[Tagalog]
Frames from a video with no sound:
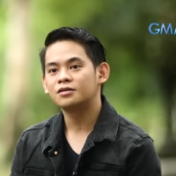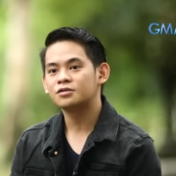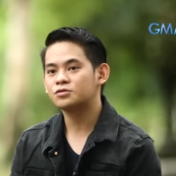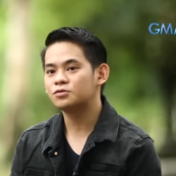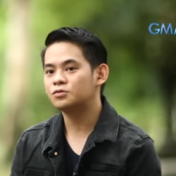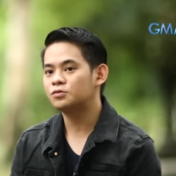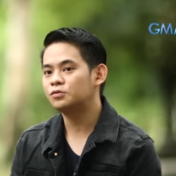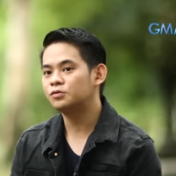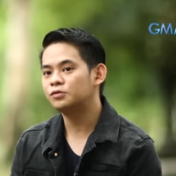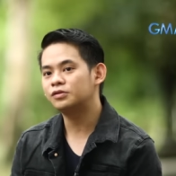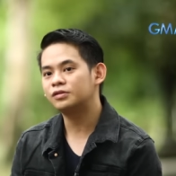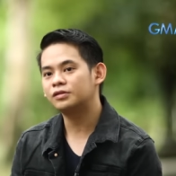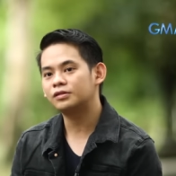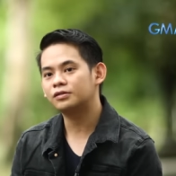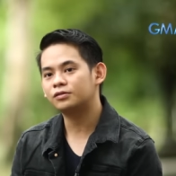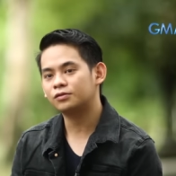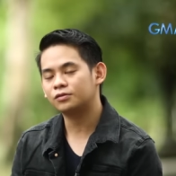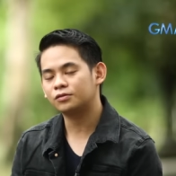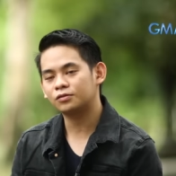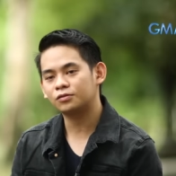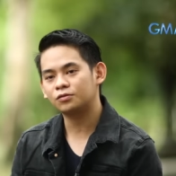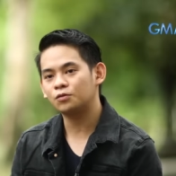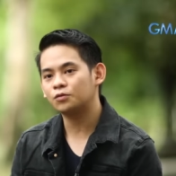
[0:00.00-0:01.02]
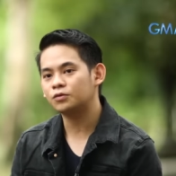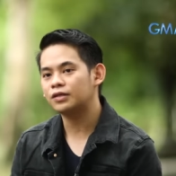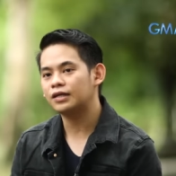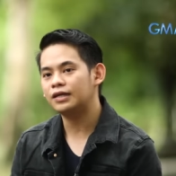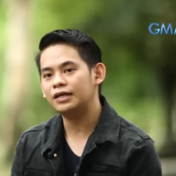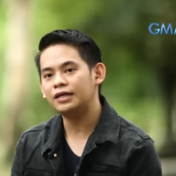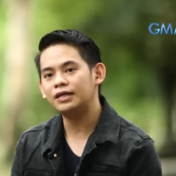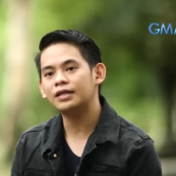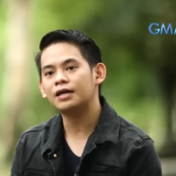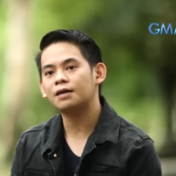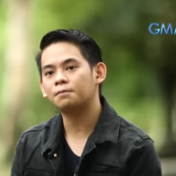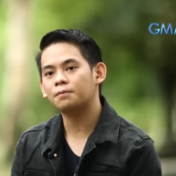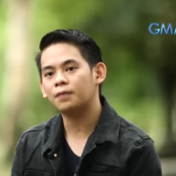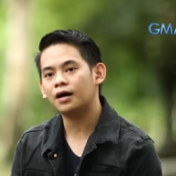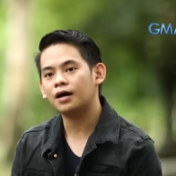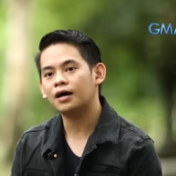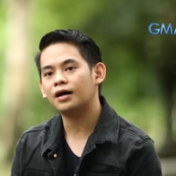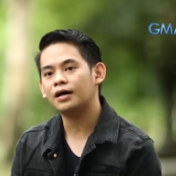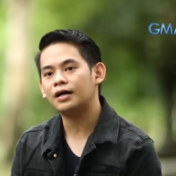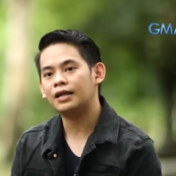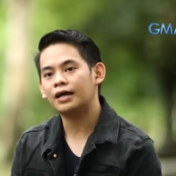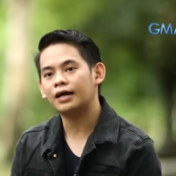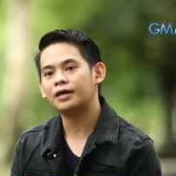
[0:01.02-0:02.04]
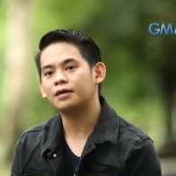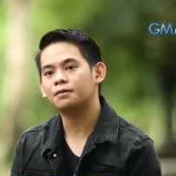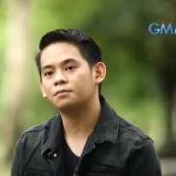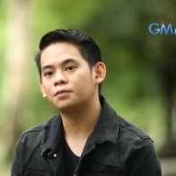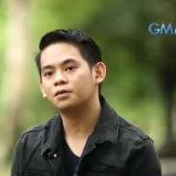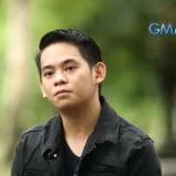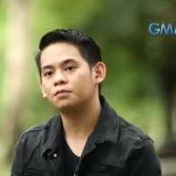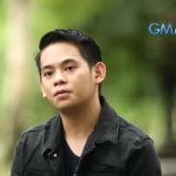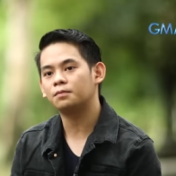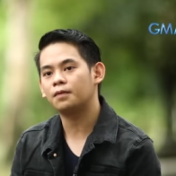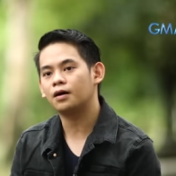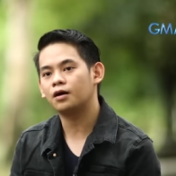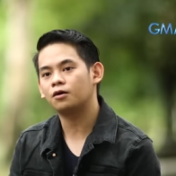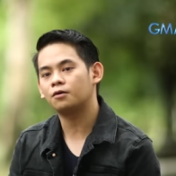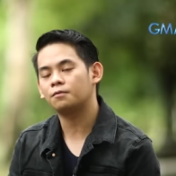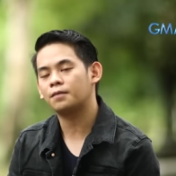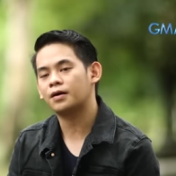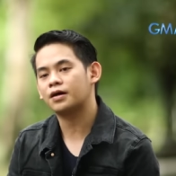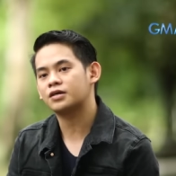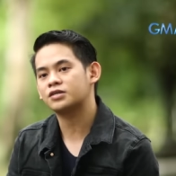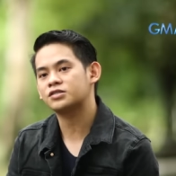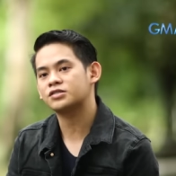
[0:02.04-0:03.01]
So, totally napakalaking pagbabago para